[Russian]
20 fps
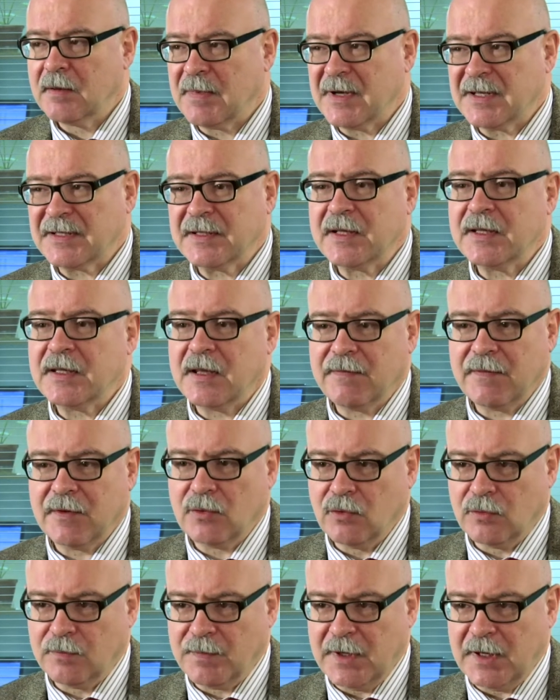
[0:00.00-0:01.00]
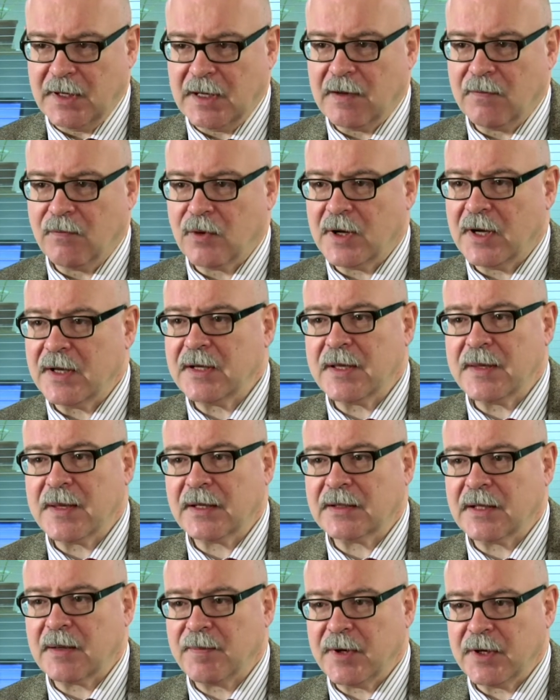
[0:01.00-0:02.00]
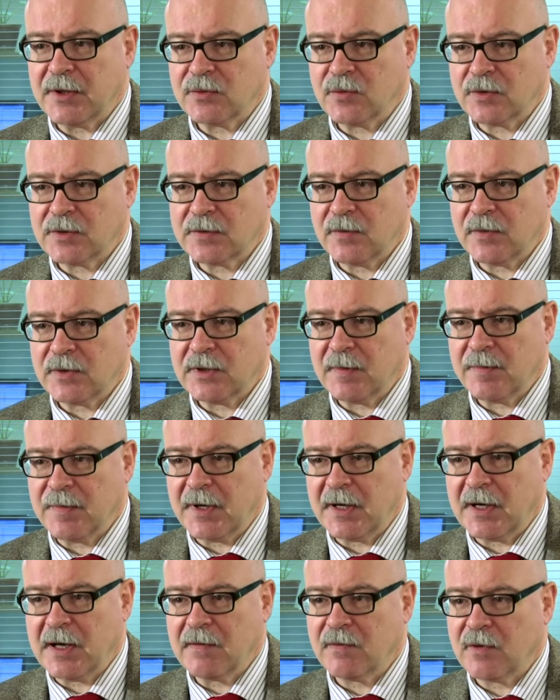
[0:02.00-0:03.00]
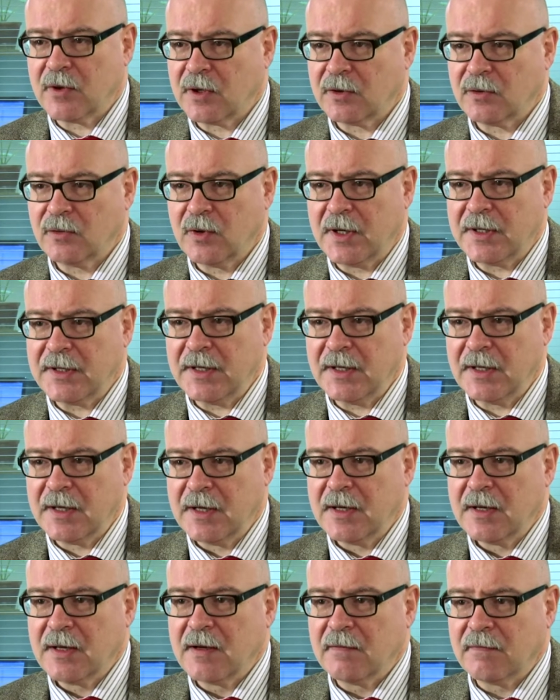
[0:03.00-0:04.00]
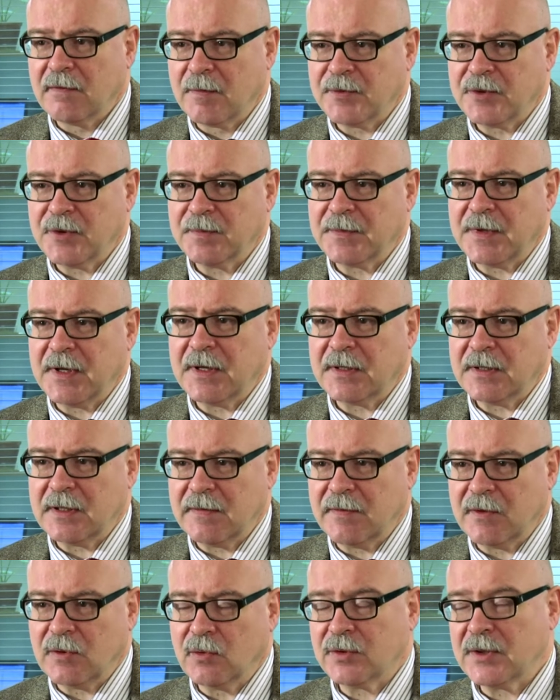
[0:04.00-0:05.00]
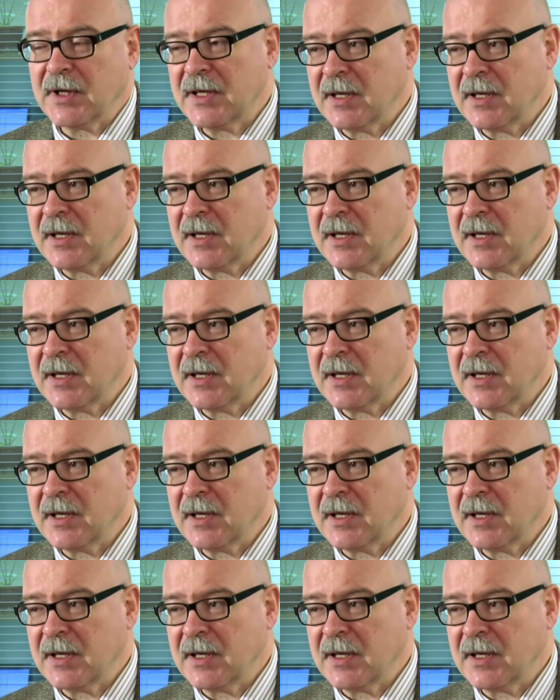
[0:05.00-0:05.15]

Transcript: Послы не ведут переговоры. Они иногда присутствуют на переговорах, но они, в общем-то, их не ведут.